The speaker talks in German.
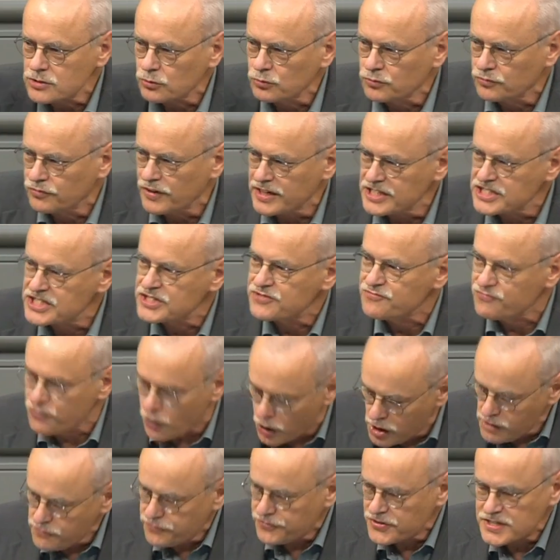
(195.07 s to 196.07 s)
Und wenn es
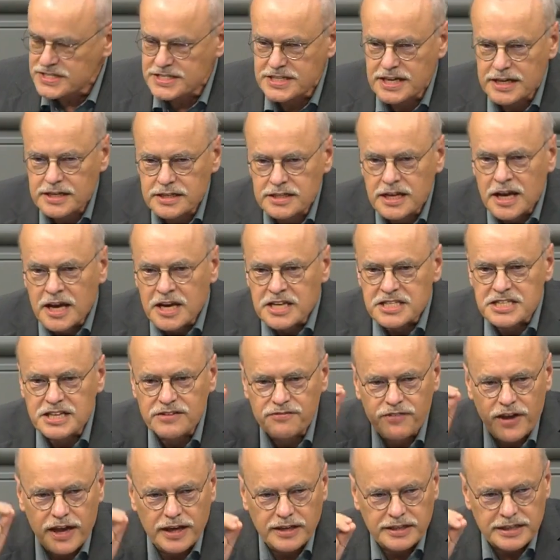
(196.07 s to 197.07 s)
Wölfe sind,
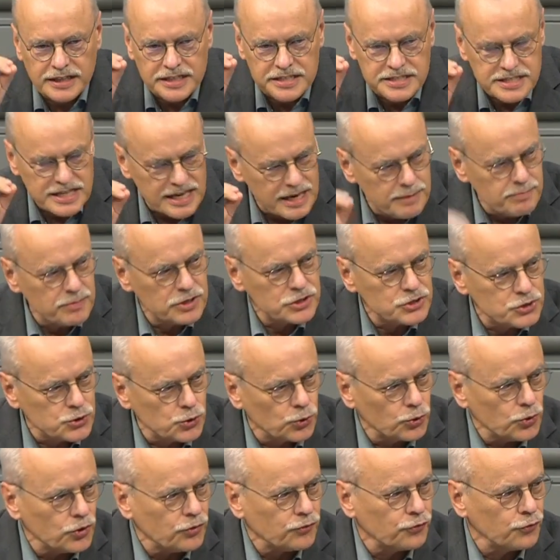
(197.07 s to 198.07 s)
sie werden es immer
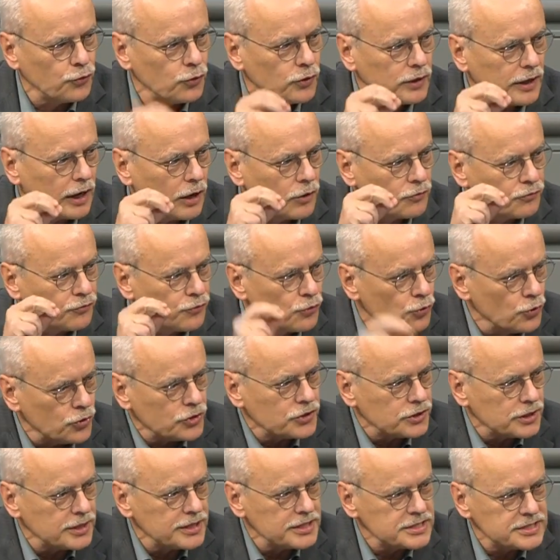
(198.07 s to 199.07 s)
zurückführen auf
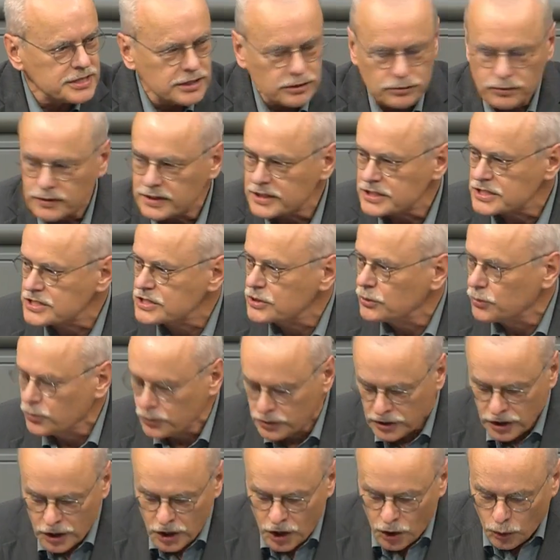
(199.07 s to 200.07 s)

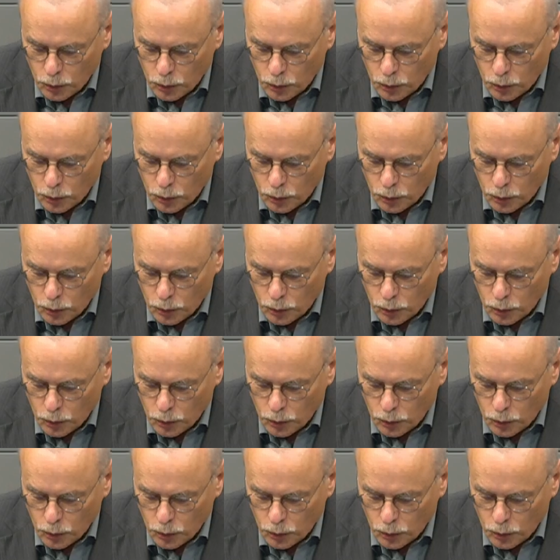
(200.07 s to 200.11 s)
Flüchtlingssituationen